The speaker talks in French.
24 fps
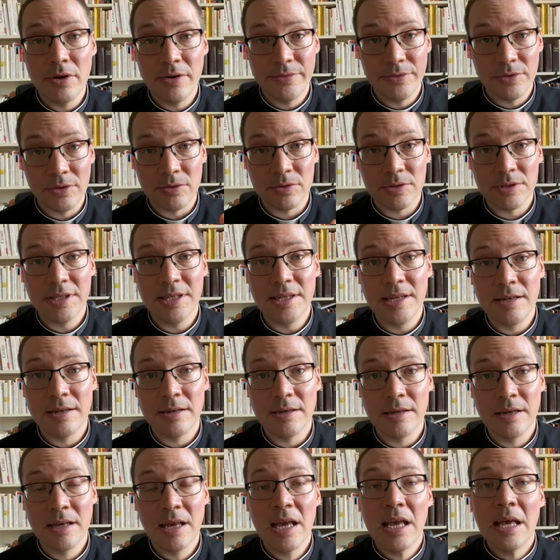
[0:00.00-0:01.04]
tranquille,
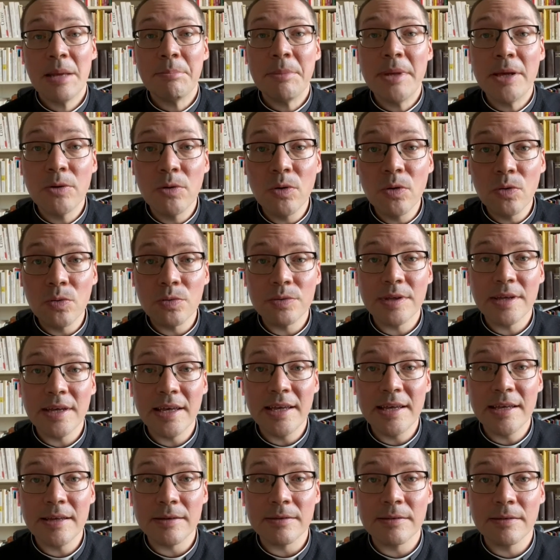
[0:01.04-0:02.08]
mais qu'au
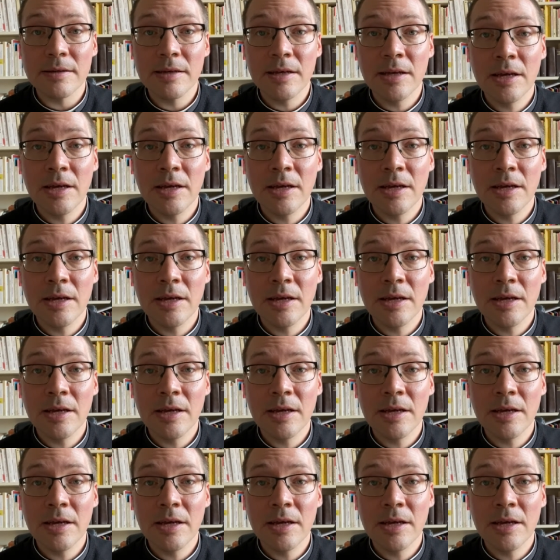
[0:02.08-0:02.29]
contraire,